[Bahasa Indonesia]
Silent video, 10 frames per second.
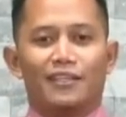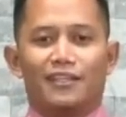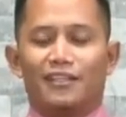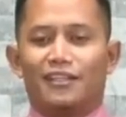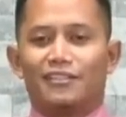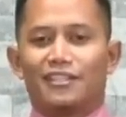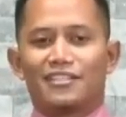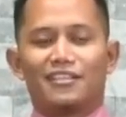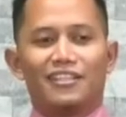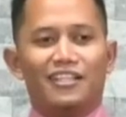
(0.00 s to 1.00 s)
uh,
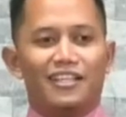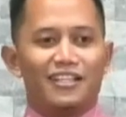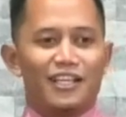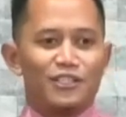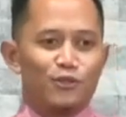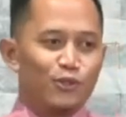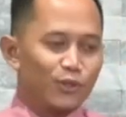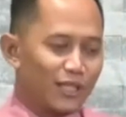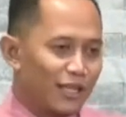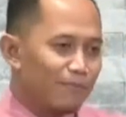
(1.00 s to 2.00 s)
tersentil ya dengan
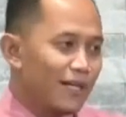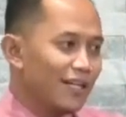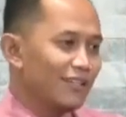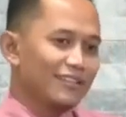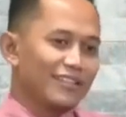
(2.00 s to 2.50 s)
judul. Kenapa?